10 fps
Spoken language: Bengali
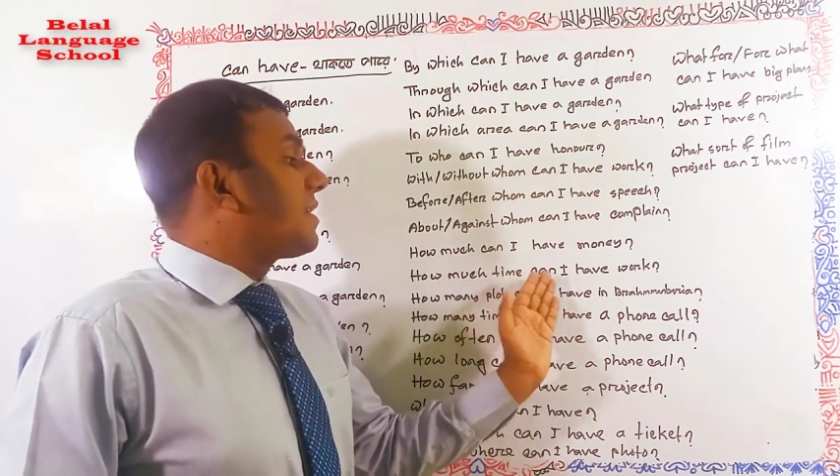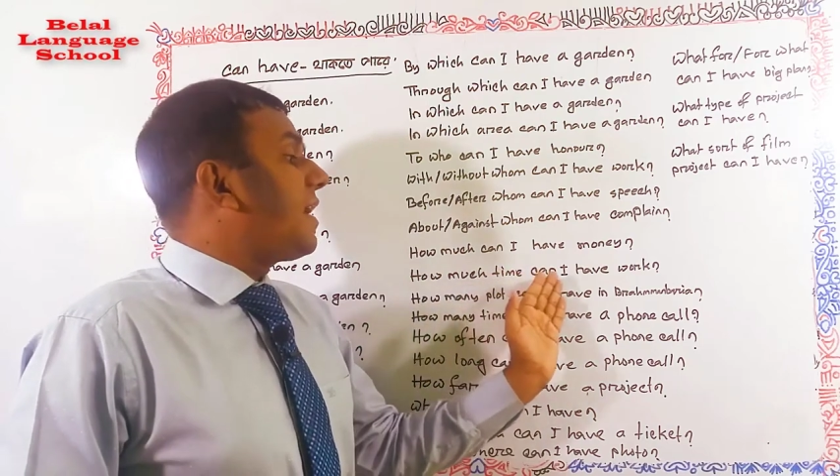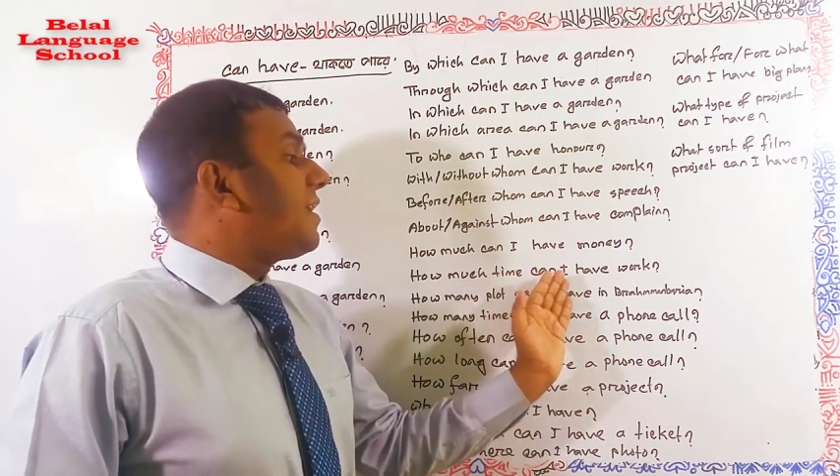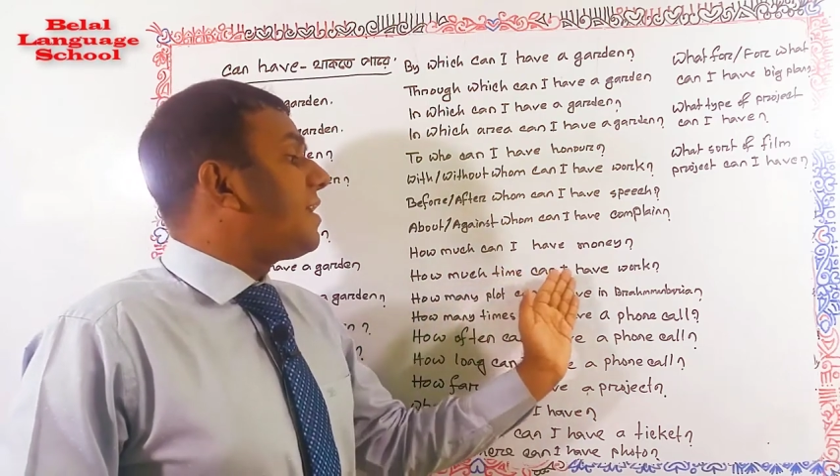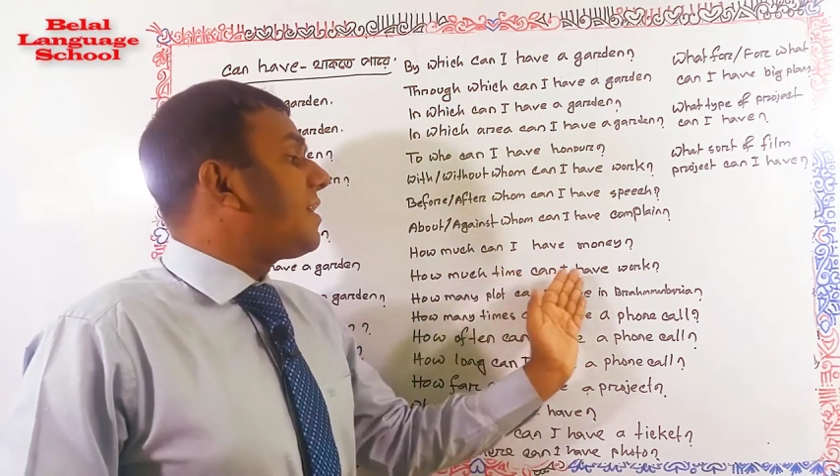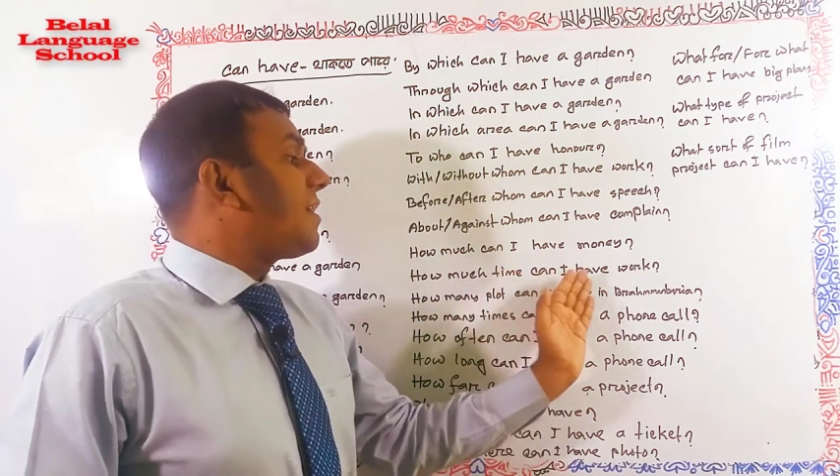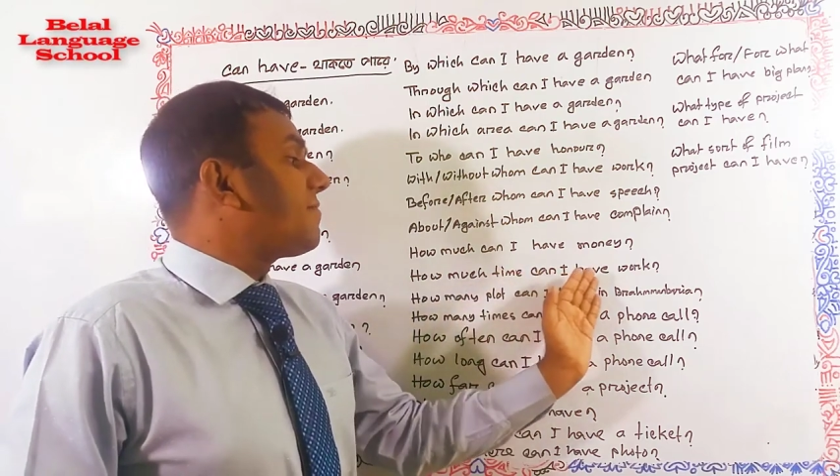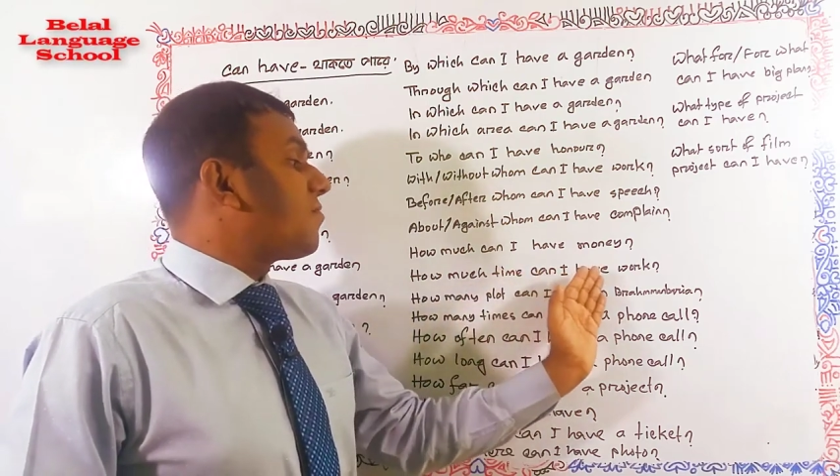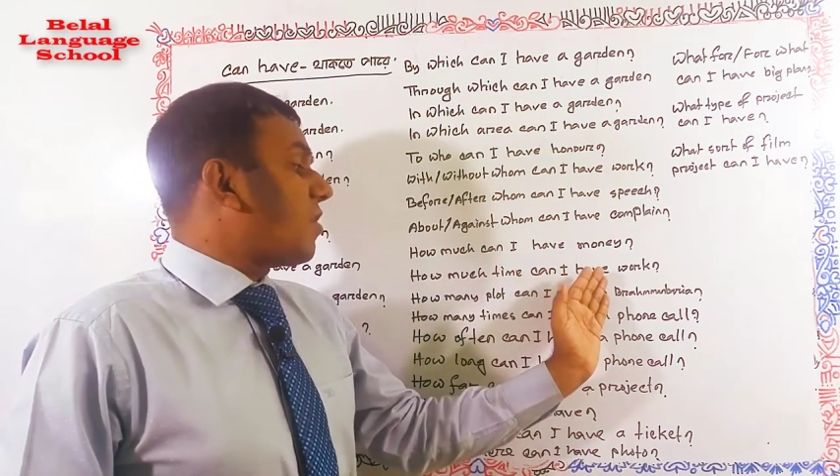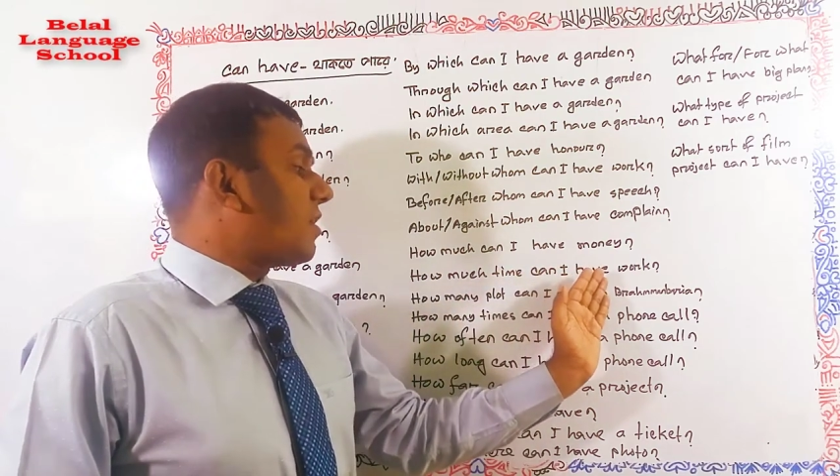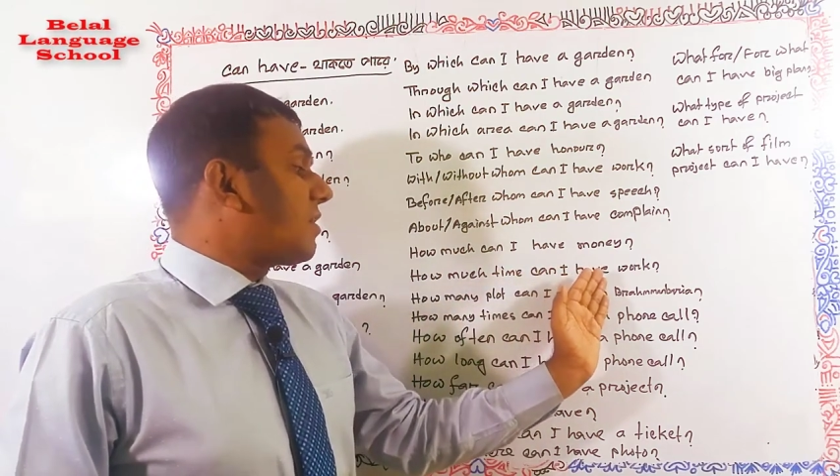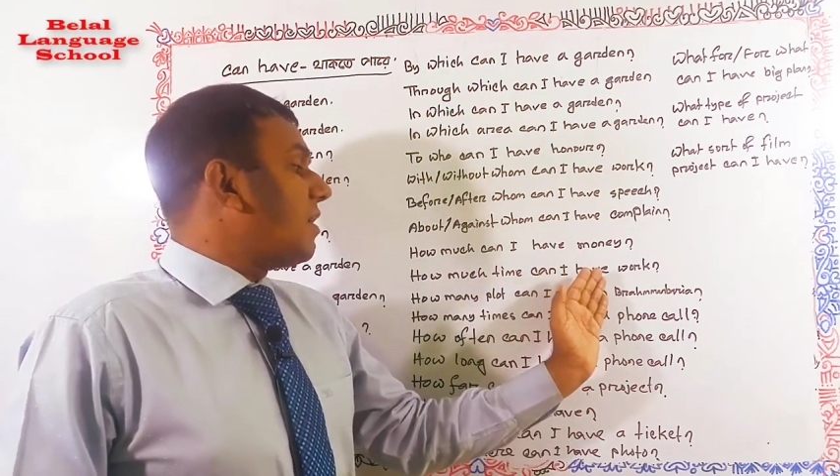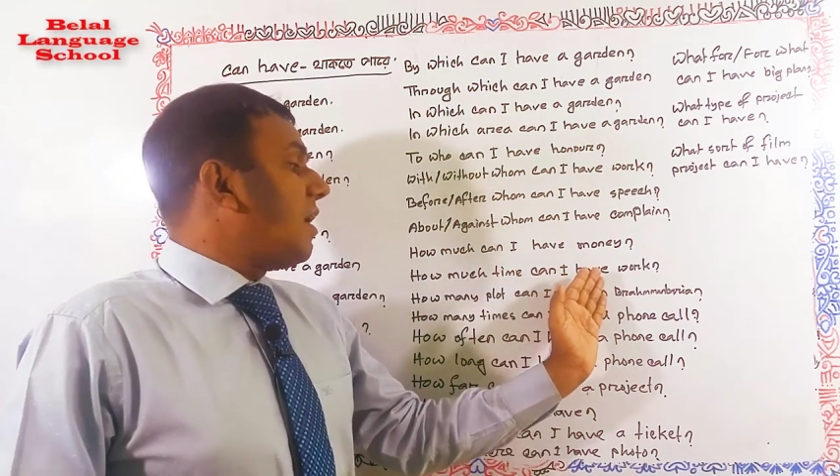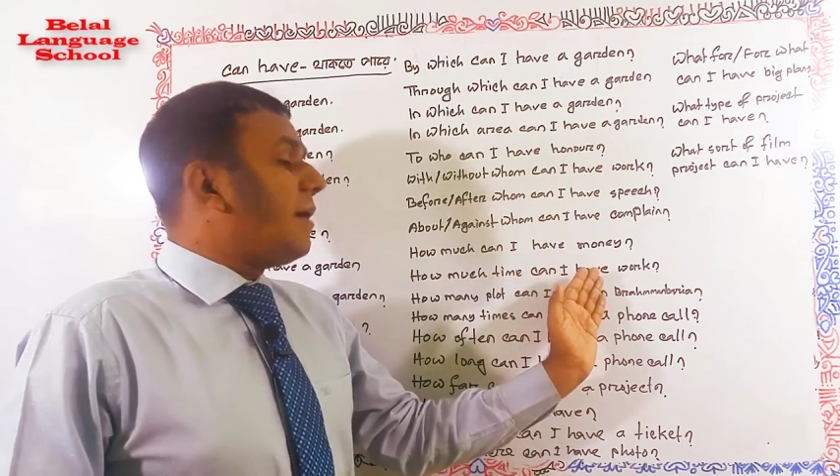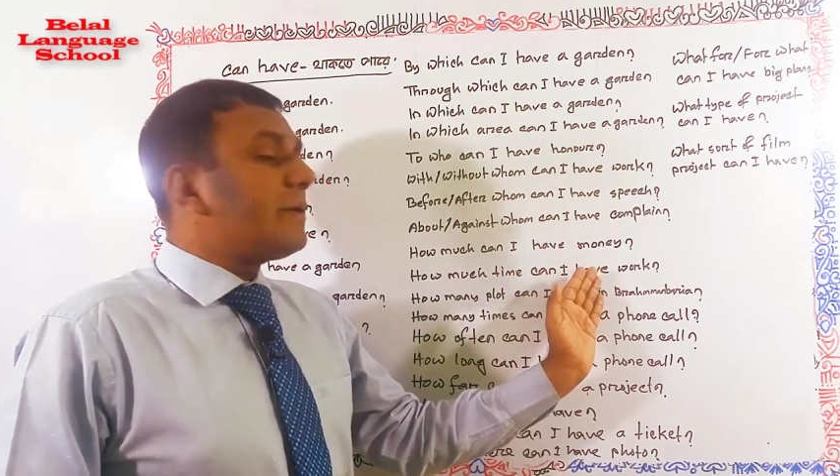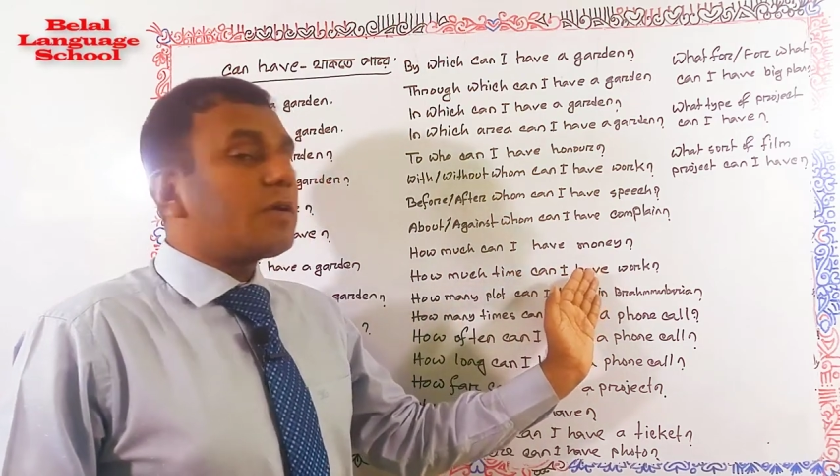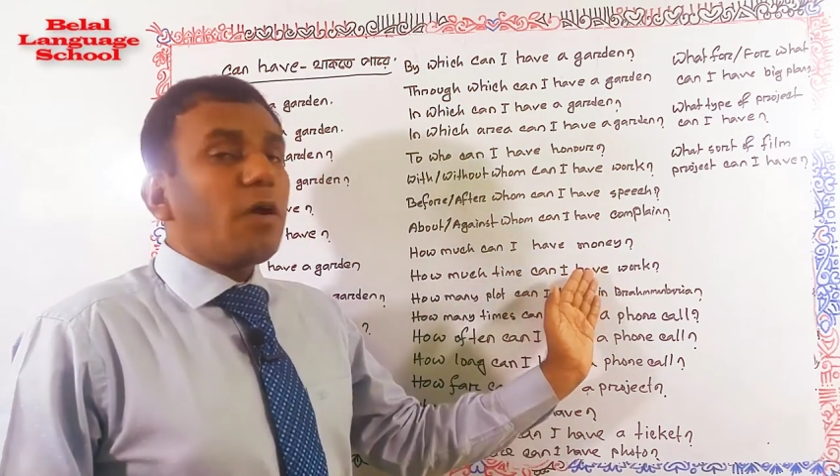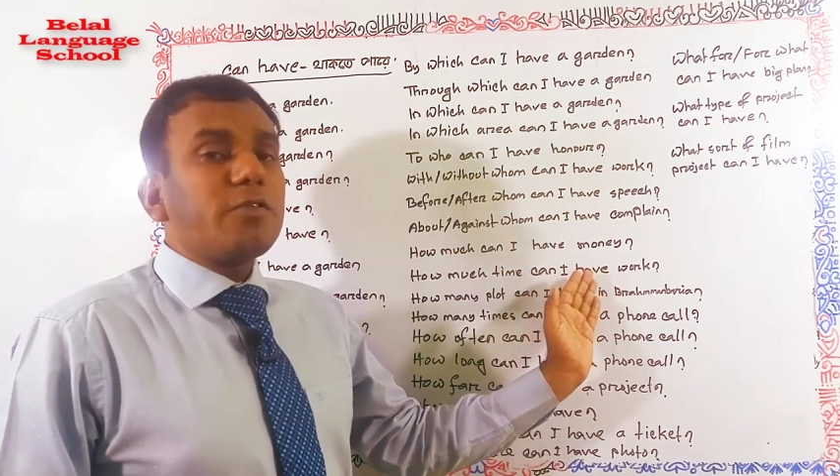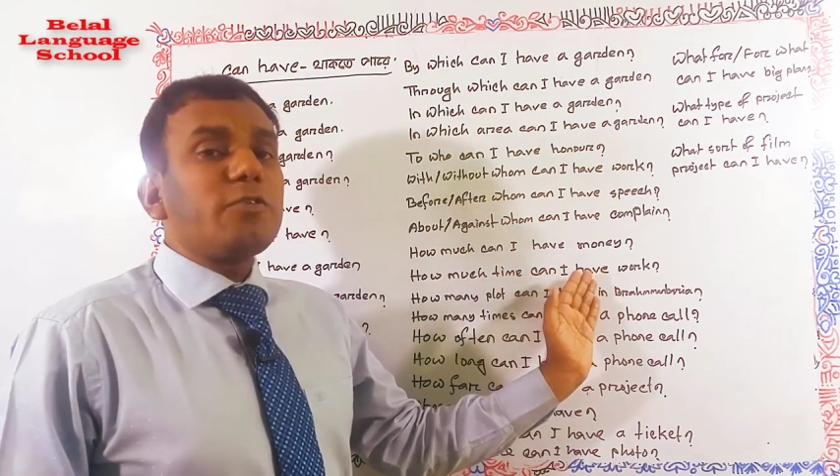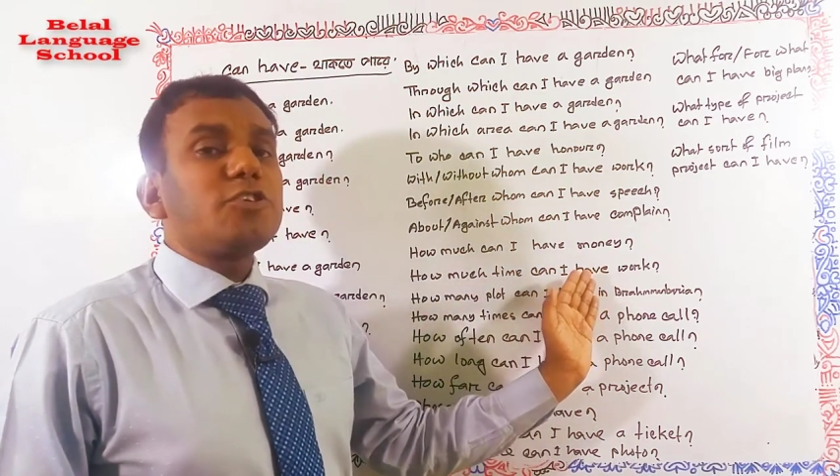ক্যান আই হ্যাভ ওয়ার্ক আমার
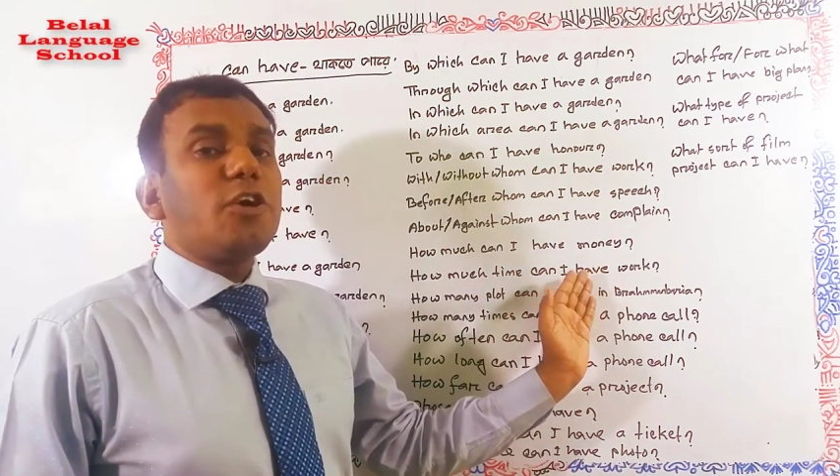কত